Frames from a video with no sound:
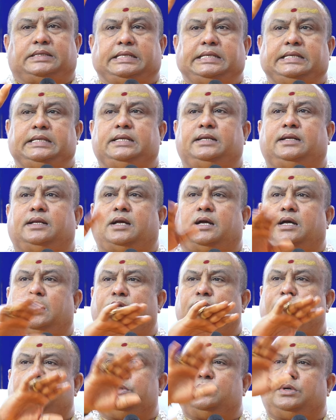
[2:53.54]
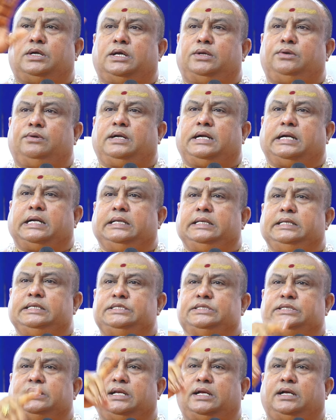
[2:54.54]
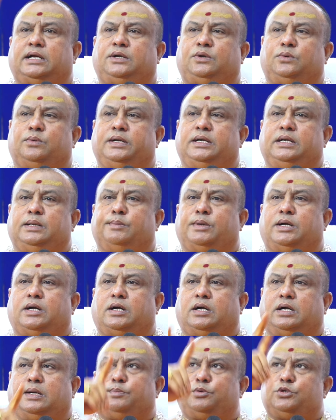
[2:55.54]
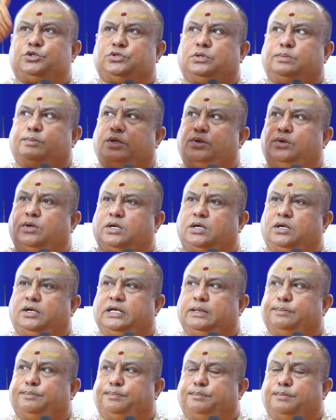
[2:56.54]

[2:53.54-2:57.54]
ఈ నాలుగు యుగాలు గాలించిన అటువంటి మహాపురుషుడు మరొక్కడిని